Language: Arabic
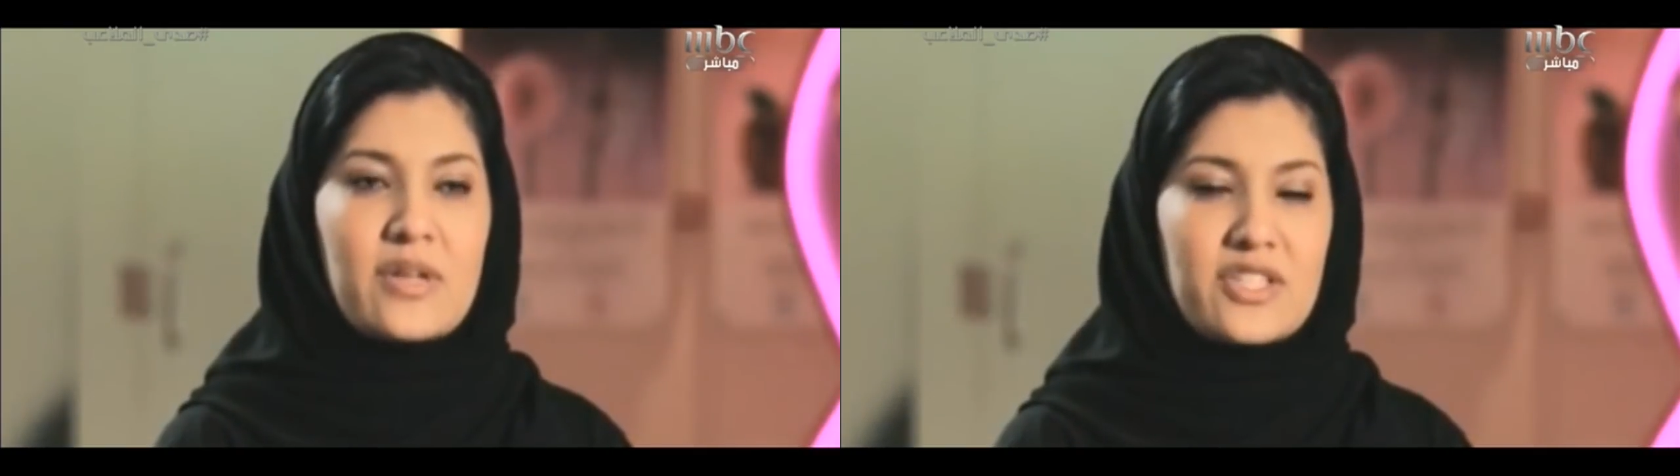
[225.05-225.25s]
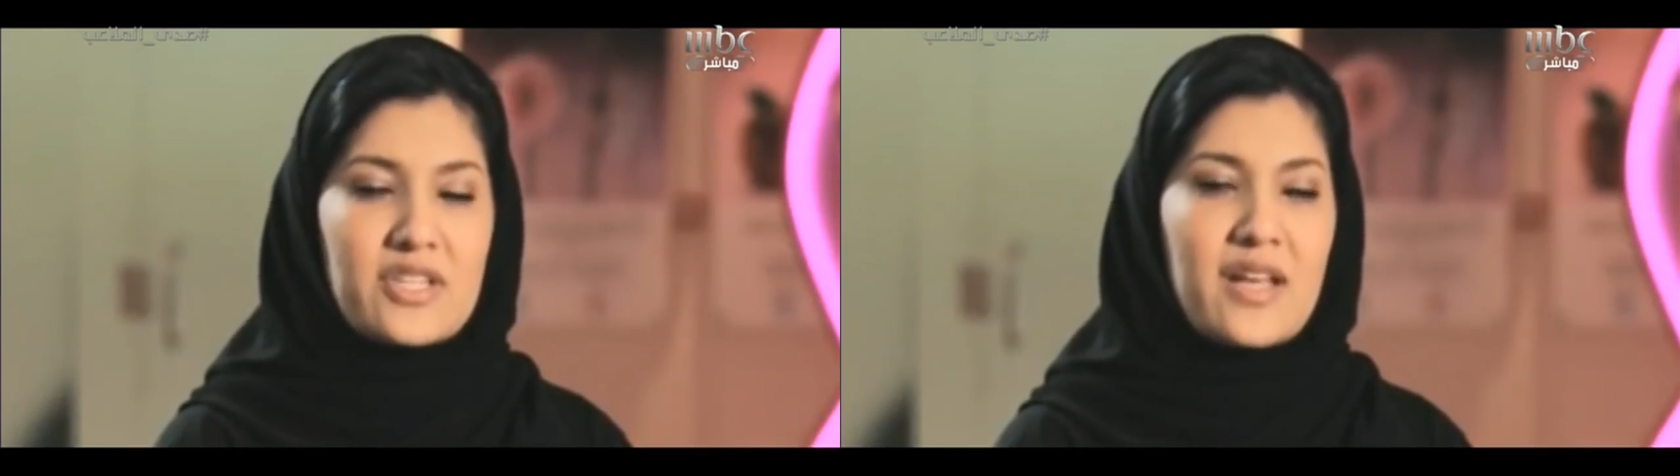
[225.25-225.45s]

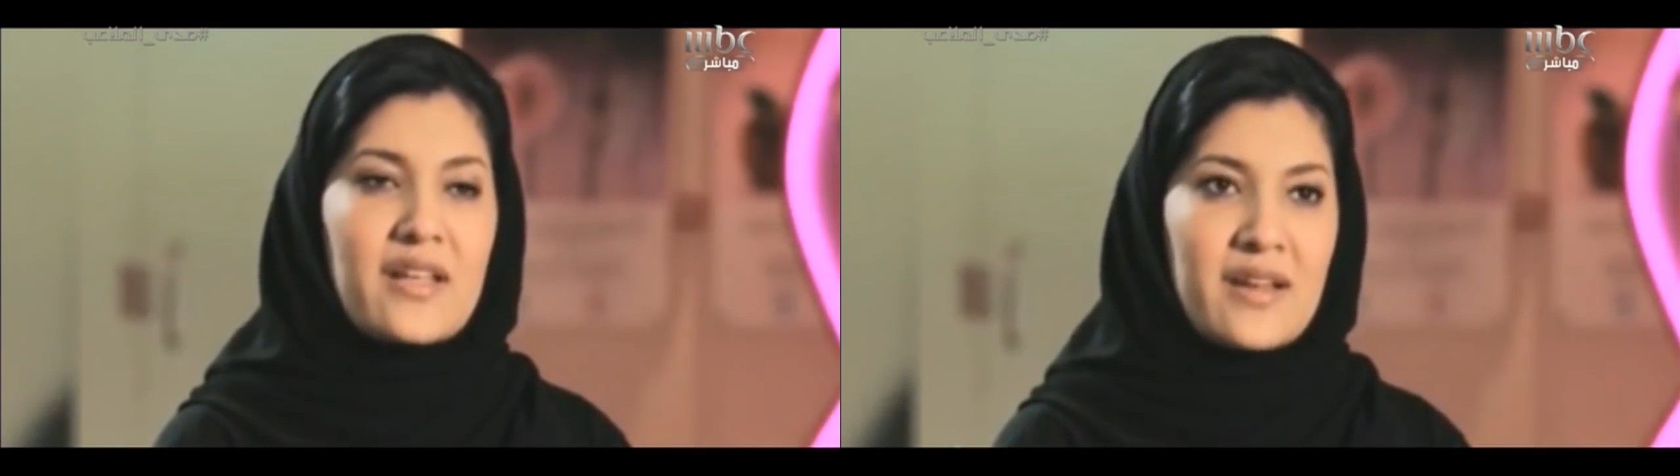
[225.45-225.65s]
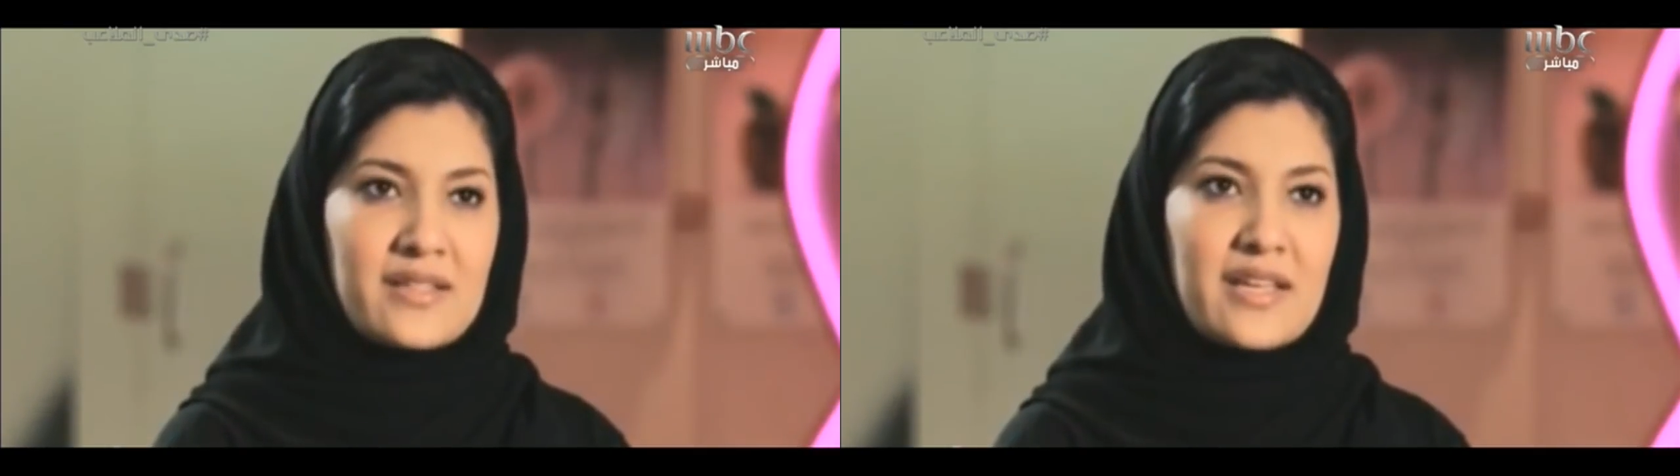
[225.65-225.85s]
الأشياء
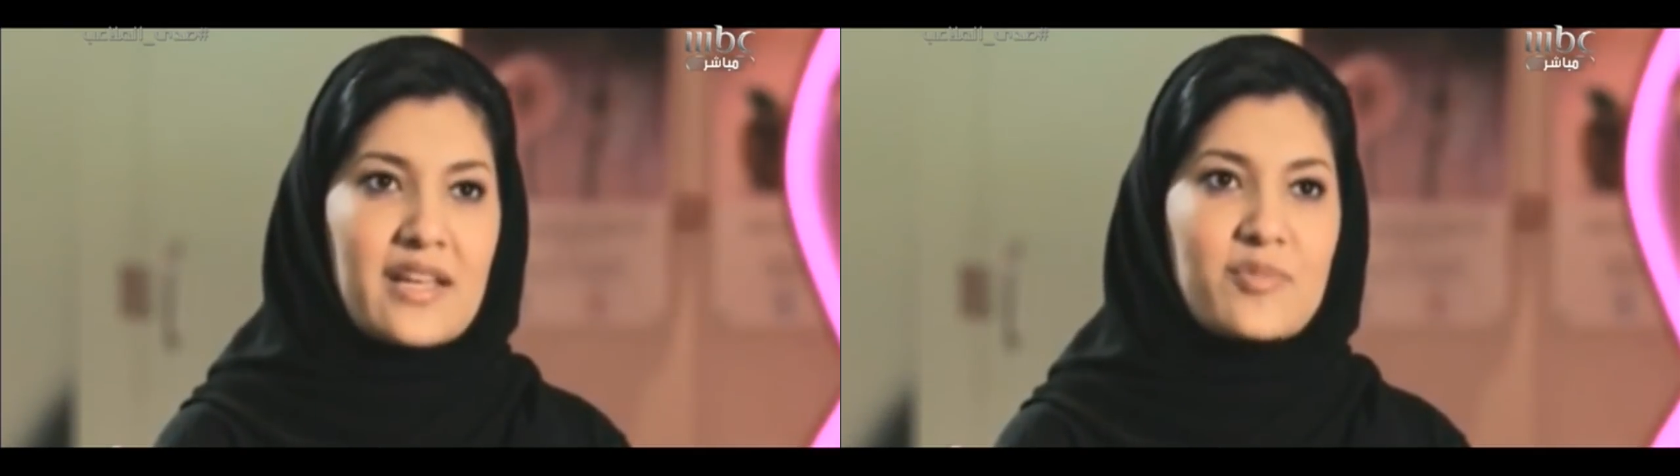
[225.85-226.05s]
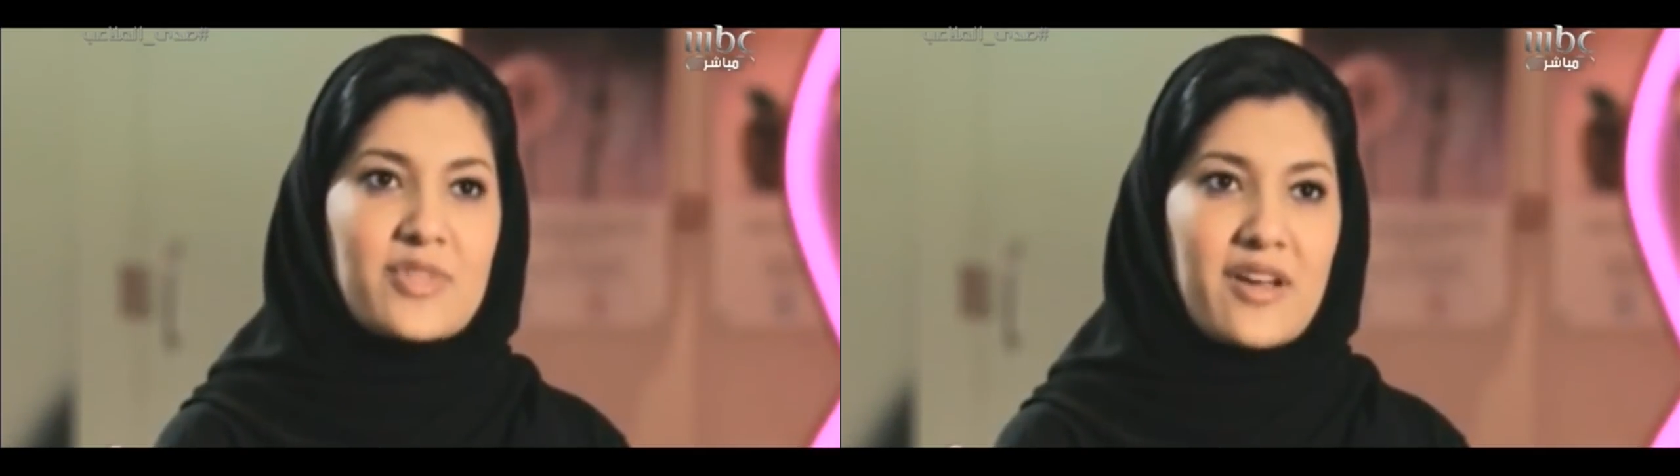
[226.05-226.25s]
اللي أنا
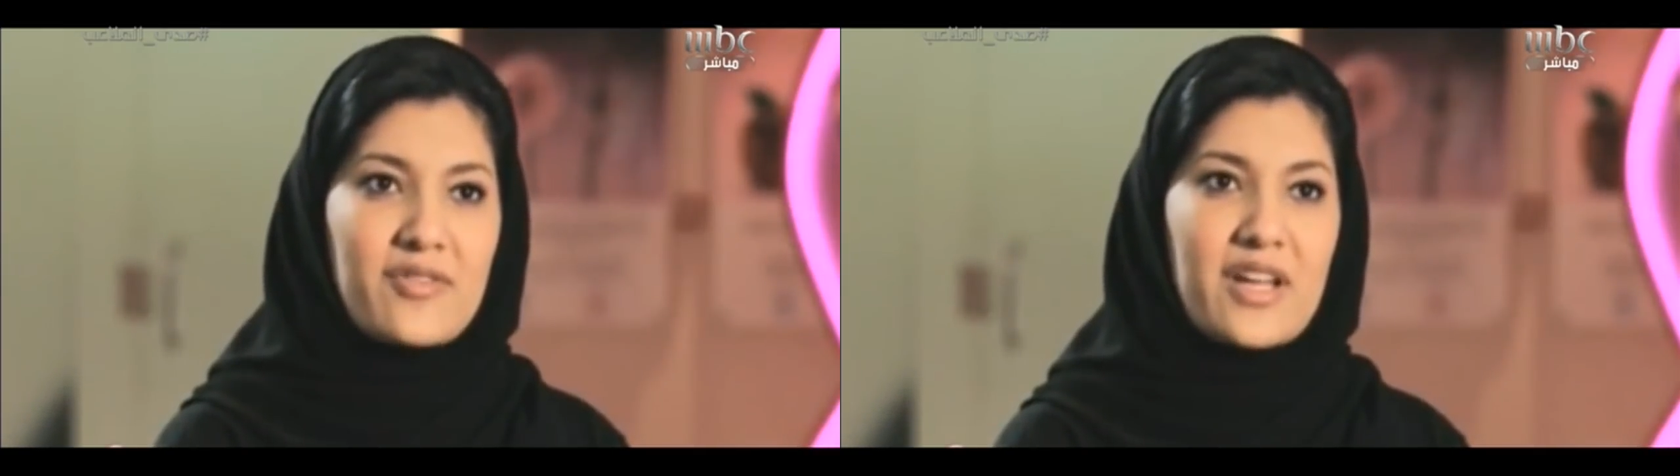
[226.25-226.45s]
تعلمتها